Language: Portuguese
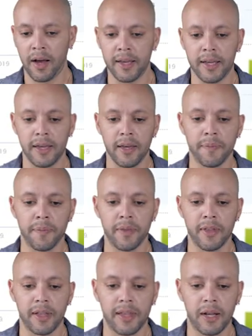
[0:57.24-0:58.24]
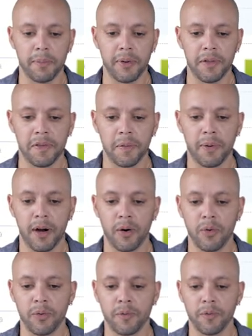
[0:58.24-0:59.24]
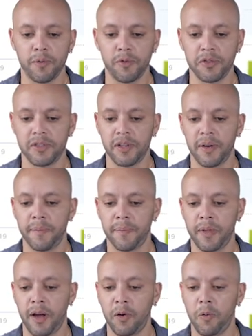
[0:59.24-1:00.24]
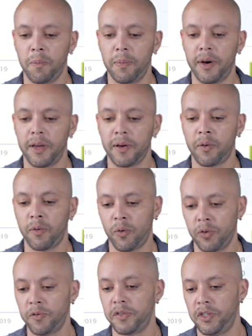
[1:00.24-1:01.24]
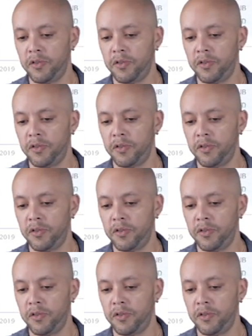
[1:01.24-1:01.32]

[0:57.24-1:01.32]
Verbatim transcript: aqui na tela principal, você acompanha, quando você